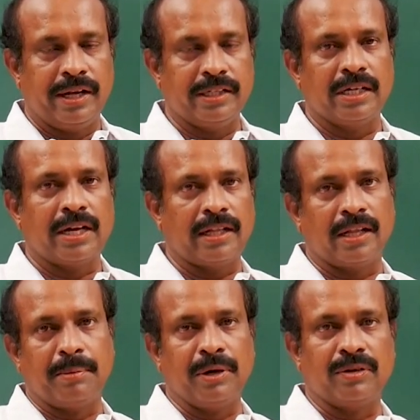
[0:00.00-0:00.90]
రిజల్ట్
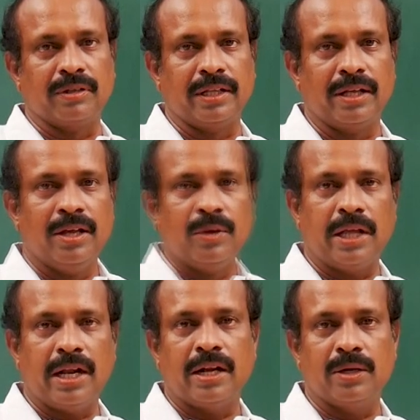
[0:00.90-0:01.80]
ఆధారపడి ఉంటుంది
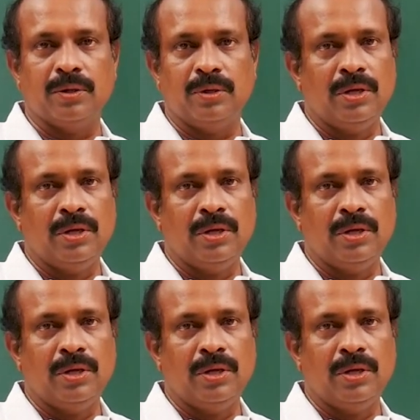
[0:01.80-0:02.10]
ఉదాహరణకు